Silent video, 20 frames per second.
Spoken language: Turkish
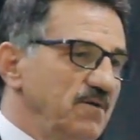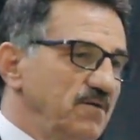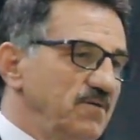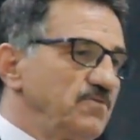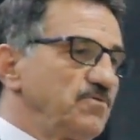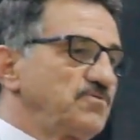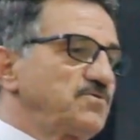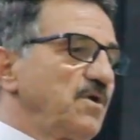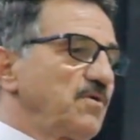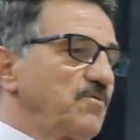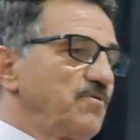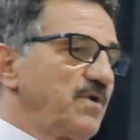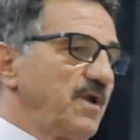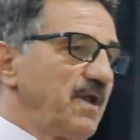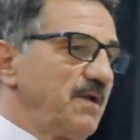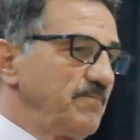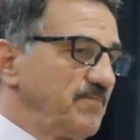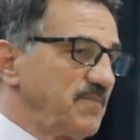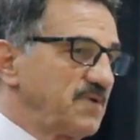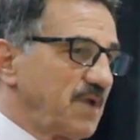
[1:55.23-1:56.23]
yüksek
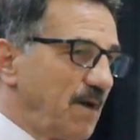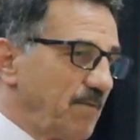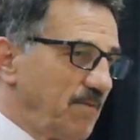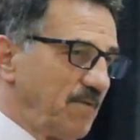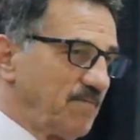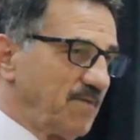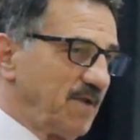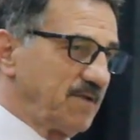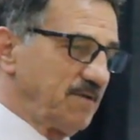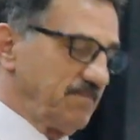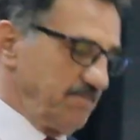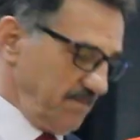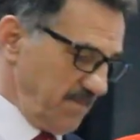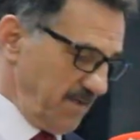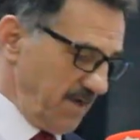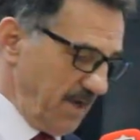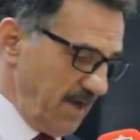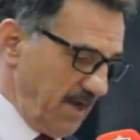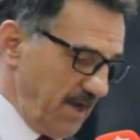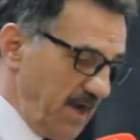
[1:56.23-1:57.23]
öğrenimimi tamamladım.
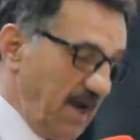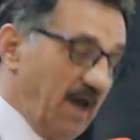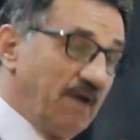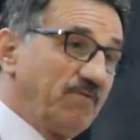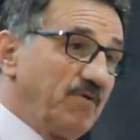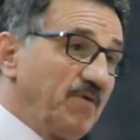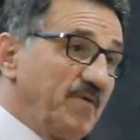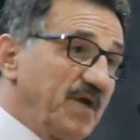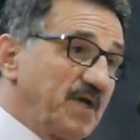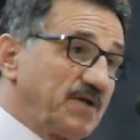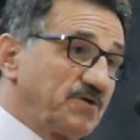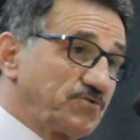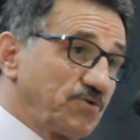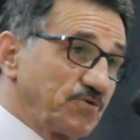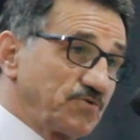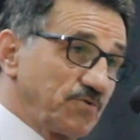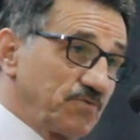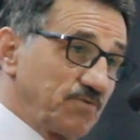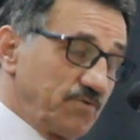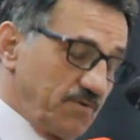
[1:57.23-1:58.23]
Evli ve iki
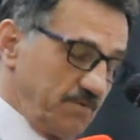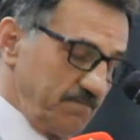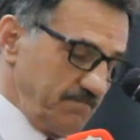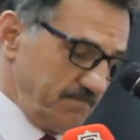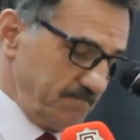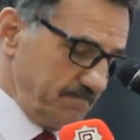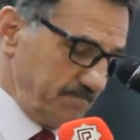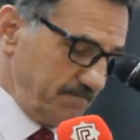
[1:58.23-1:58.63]
çocukluyum.